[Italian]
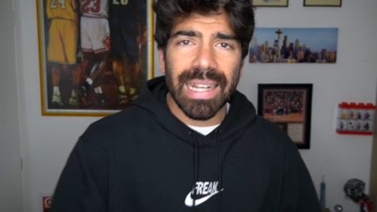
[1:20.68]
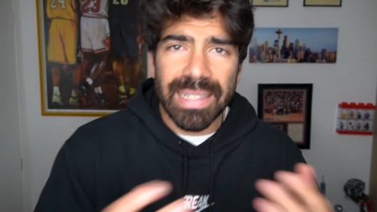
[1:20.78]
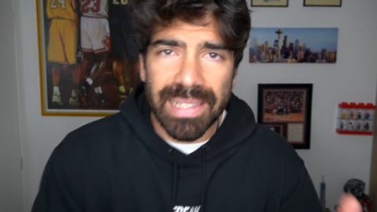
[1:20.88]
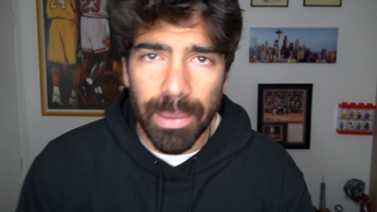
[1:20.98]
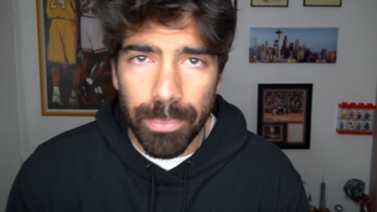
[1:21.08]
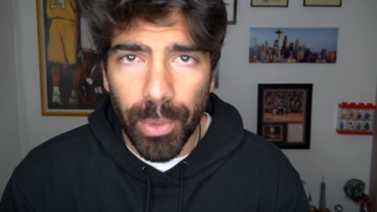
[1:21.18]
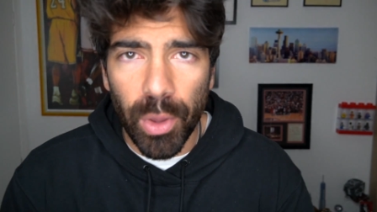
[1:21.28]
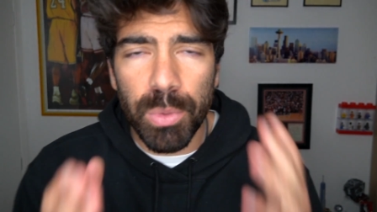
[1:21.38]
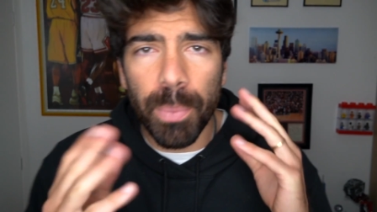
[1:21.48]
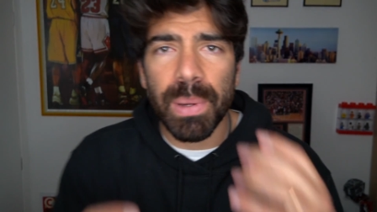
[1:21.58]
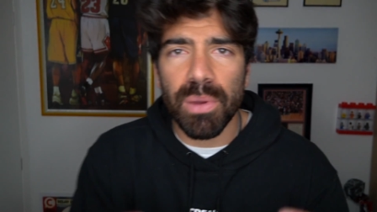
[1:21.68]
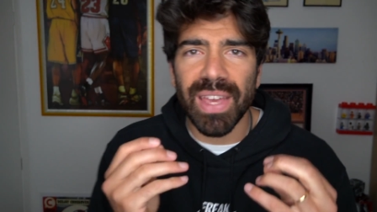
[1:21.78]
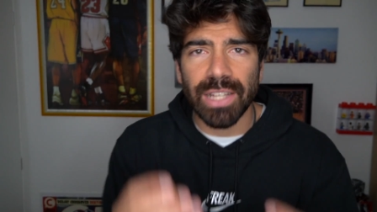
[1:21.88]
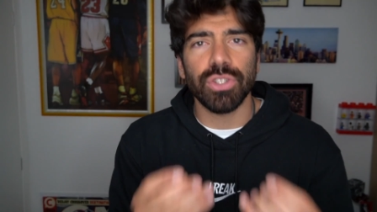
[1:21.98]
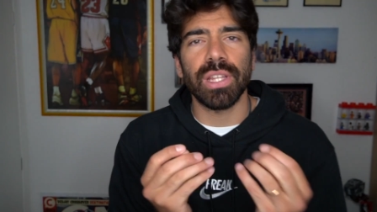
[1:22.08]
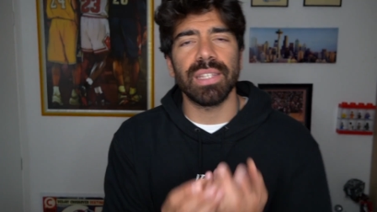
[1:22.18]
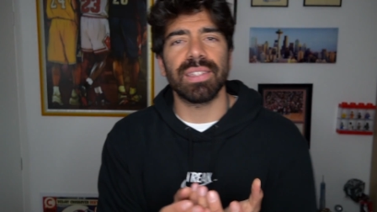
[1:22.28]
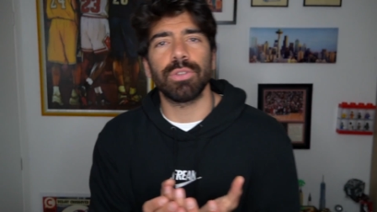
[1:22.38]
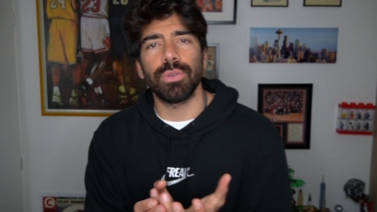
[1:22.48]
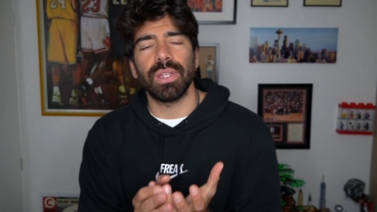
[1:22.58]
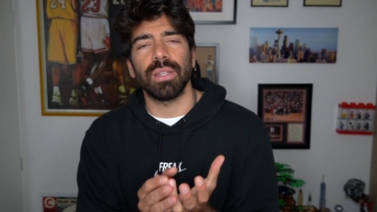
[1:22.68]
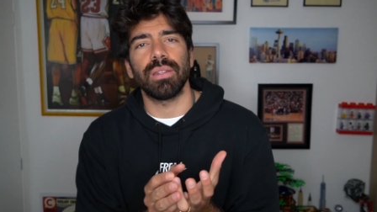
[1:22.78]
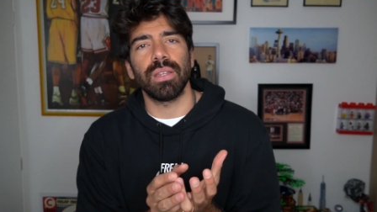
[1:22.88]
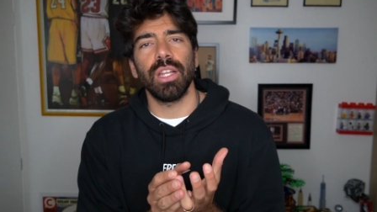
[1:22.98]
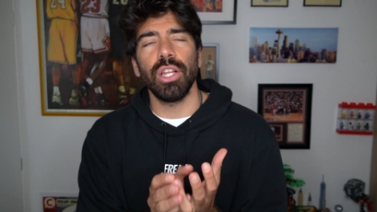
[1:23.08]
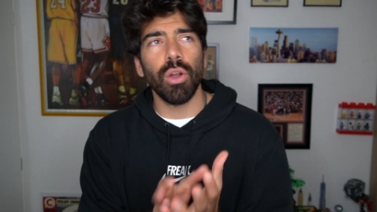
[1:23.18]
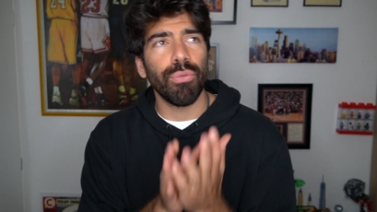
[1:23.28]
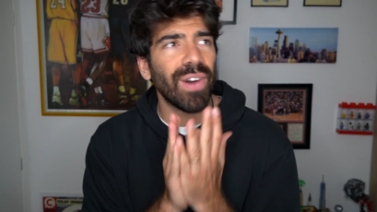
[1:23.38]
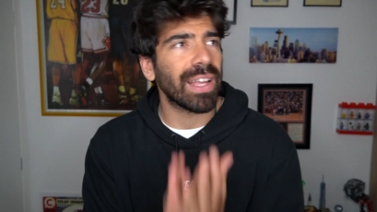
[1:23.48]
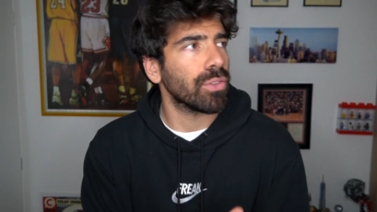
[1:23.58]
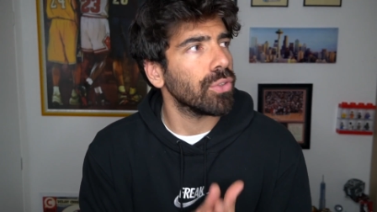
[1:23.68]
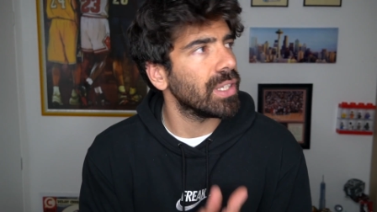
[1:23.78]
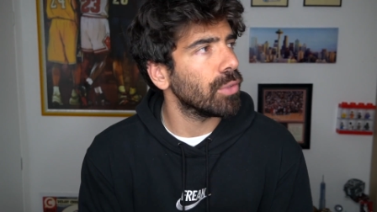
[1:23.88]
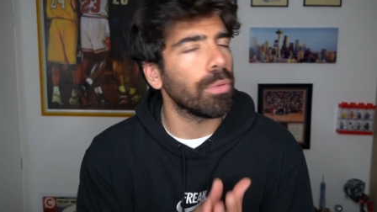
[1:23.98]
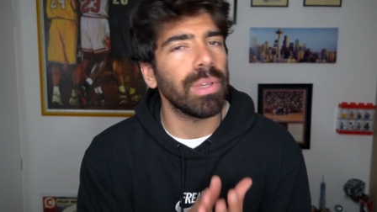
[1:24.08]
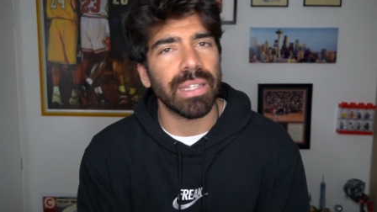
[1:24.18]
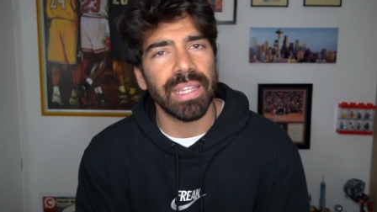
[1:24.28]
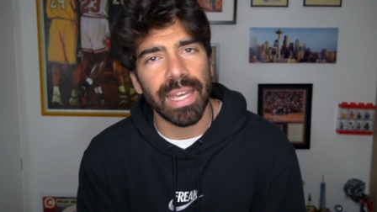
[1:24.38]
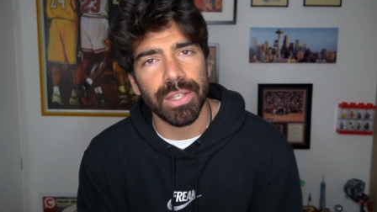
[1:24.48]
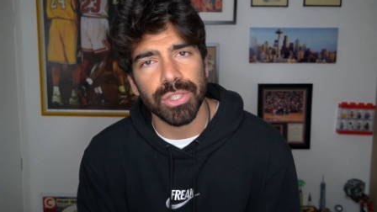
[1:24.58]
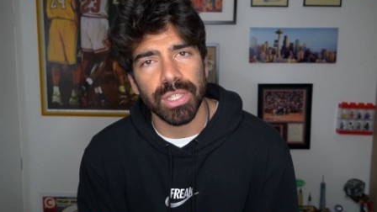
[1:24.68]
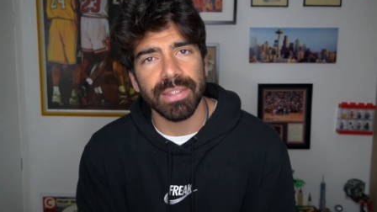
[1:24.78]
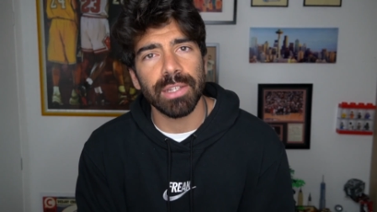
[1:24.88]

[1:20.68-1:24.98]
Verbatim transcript: Ad esempio, il mio primo viaggio negli Stati Uniti l'ho fatto nel 2010.